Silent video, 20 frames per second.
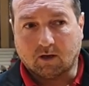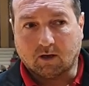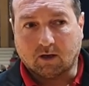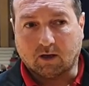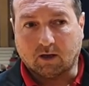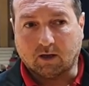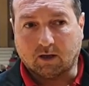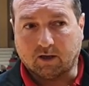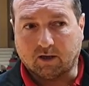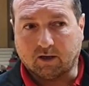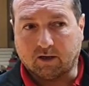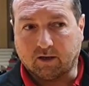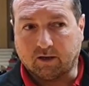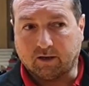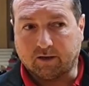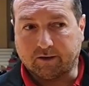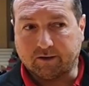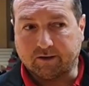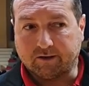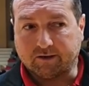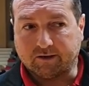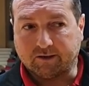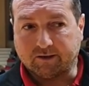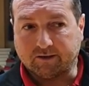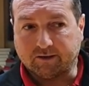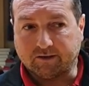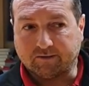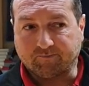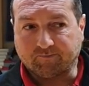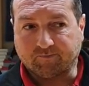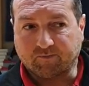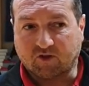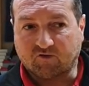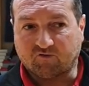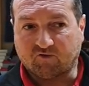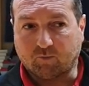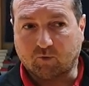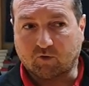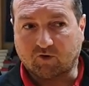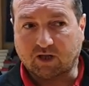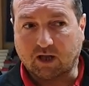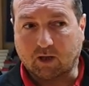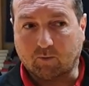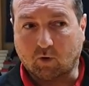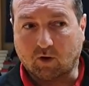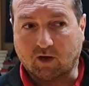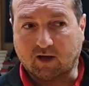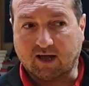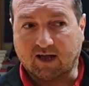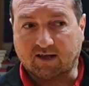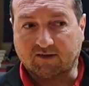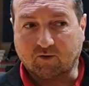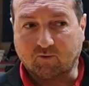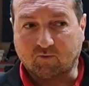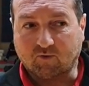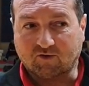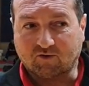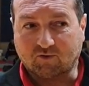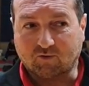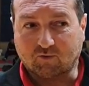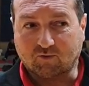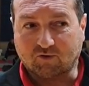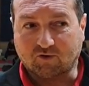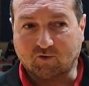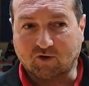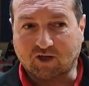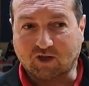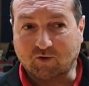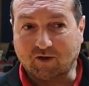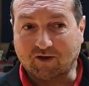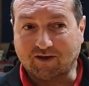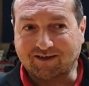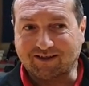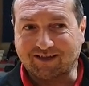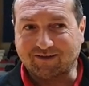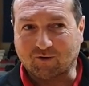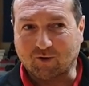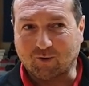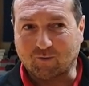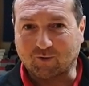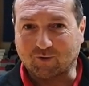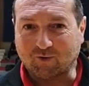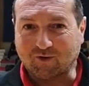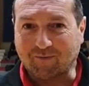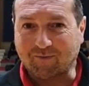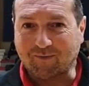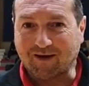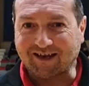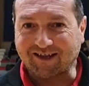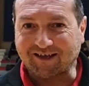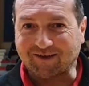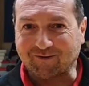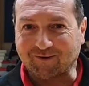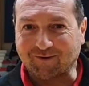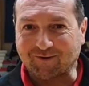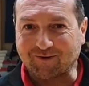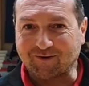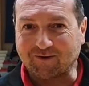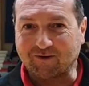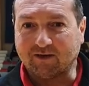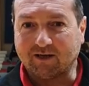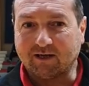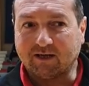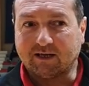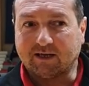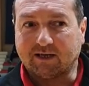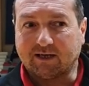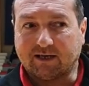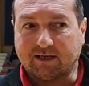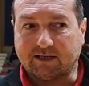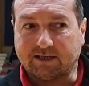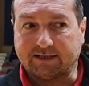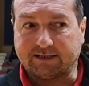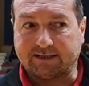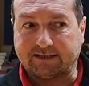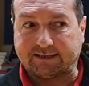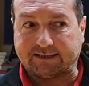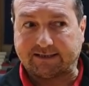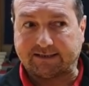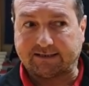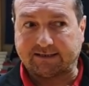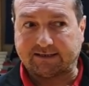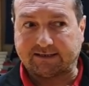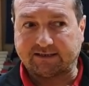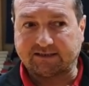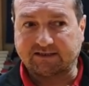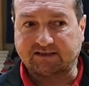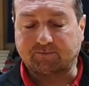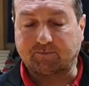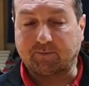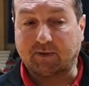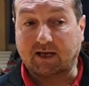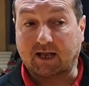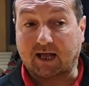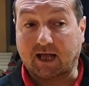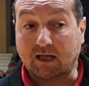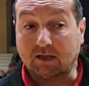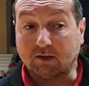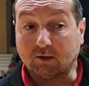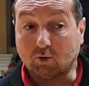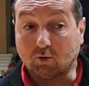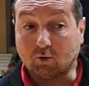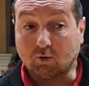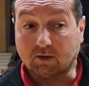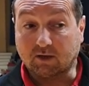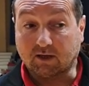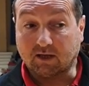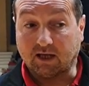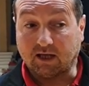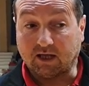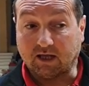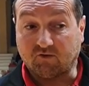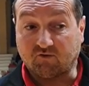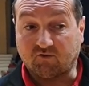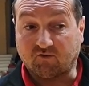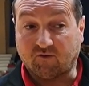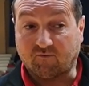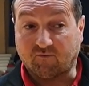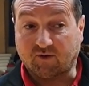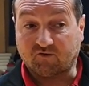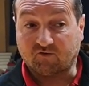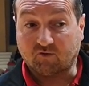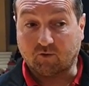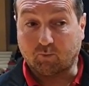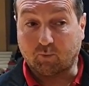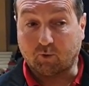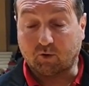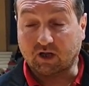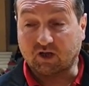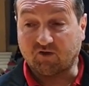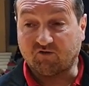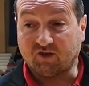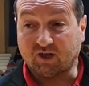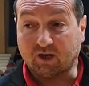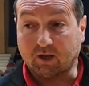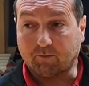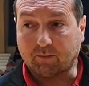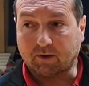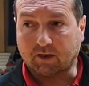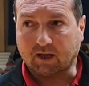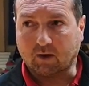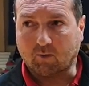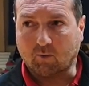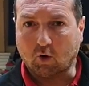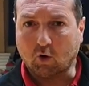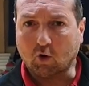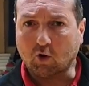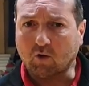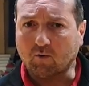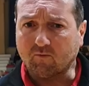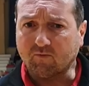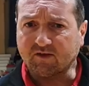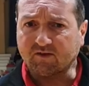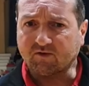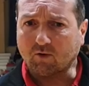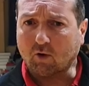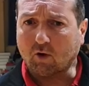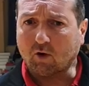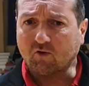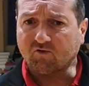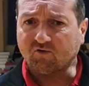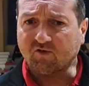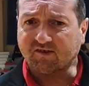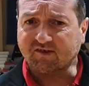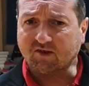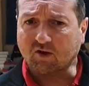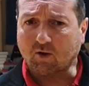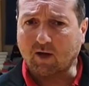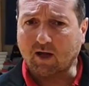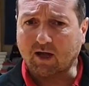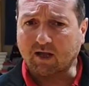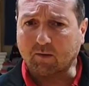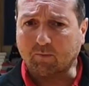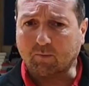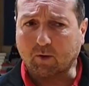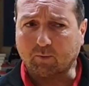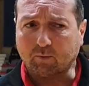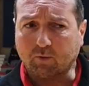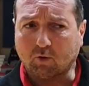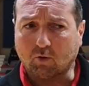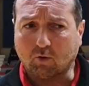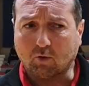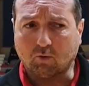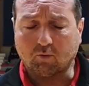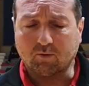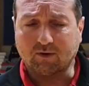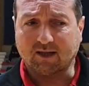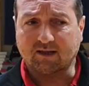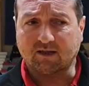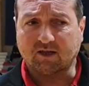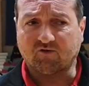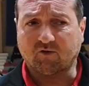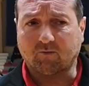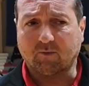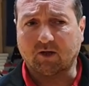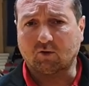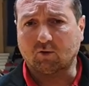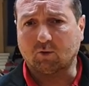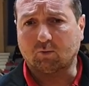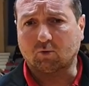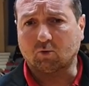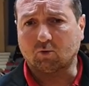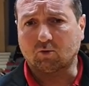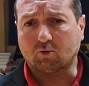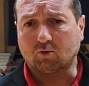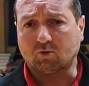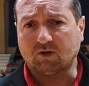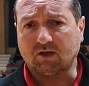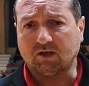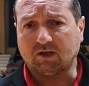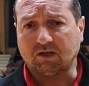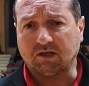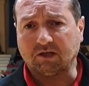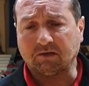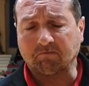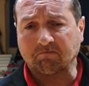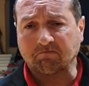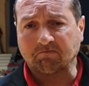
Eh, ci portiamo a casa questo risultato negativo con molto rammarico, eh, sperando che ci faccia un po' reagire, perché quello che ho visto oggi è stato anche proprio un atteggiamento brutto di,